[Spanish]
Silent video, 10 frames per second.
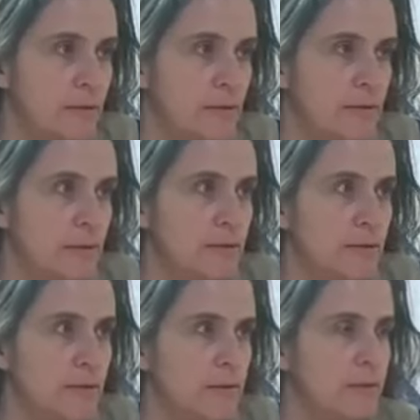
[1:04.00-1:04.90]
el,
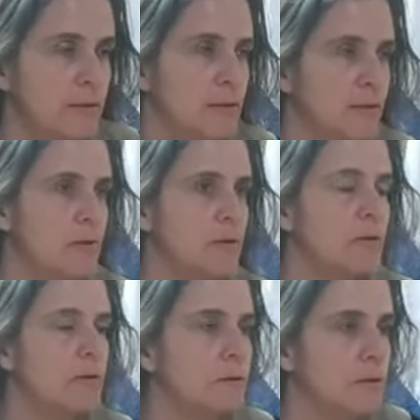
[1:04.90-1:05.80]
índice de
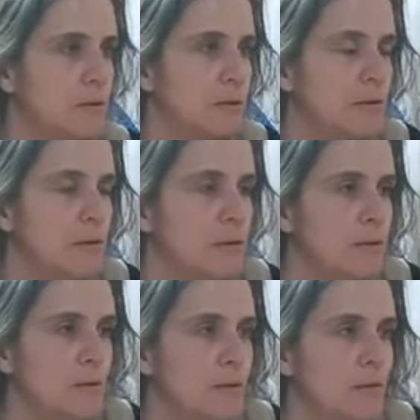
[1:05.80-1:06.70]
infestación? ¿Cómo están trabajando
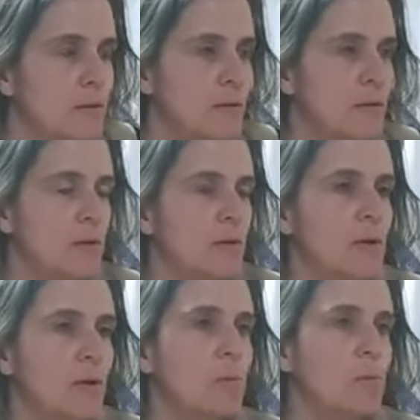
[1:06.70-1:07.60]
también desde
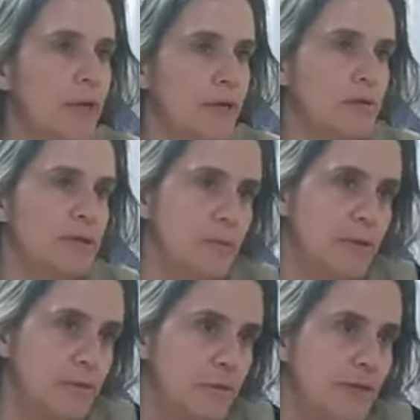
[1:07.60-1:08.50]
CENEPA? Bueno, te
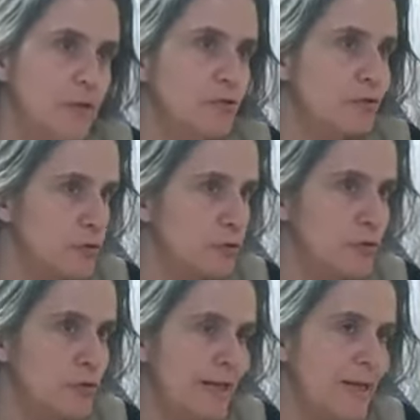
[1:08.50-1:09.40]
cuento que
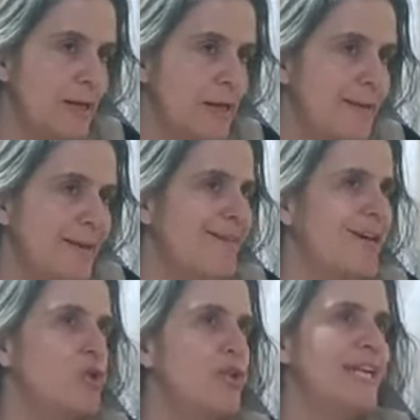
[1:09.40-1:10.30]
nosotros eh, el
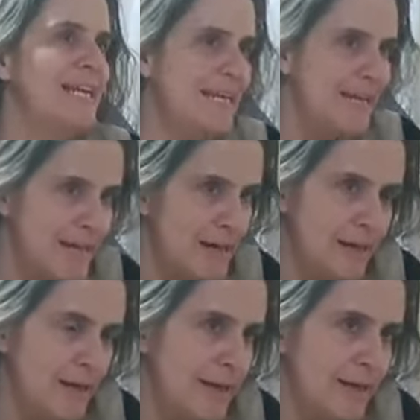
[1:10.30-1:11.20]
trabajo de
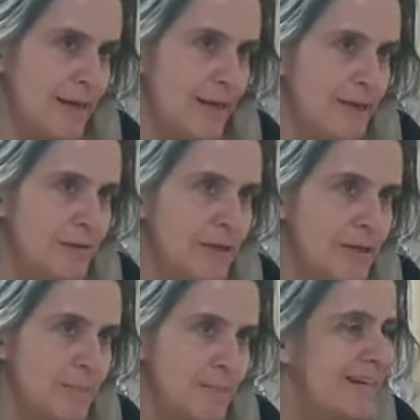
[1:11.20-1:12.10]
Lira, el que es
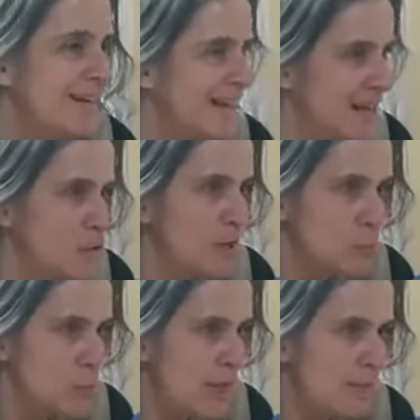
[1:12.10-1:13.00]
eh, planeado
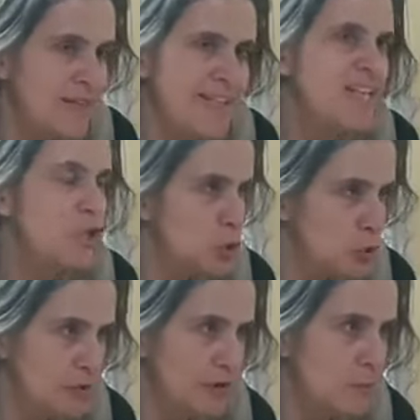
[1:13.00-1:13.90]
anualmente,
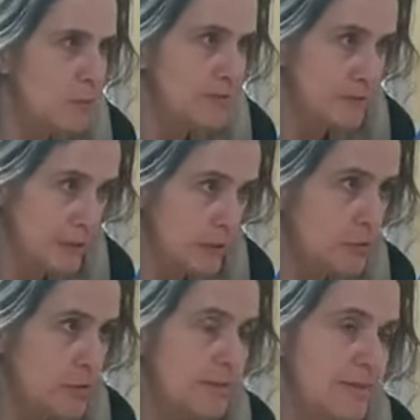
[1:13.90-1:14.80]
no lo estamos
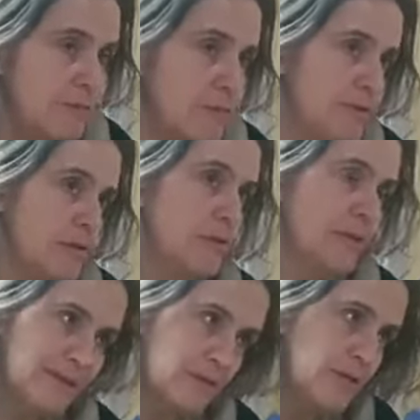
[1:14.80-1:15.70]
haciendo. Estamos
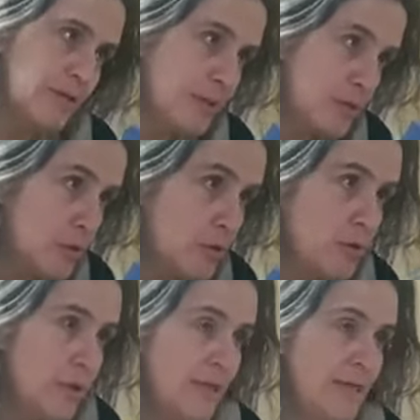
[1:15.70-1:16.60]
haciendo esta otra
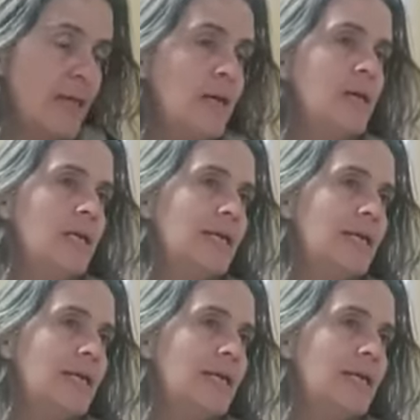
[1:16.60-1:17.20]
metodología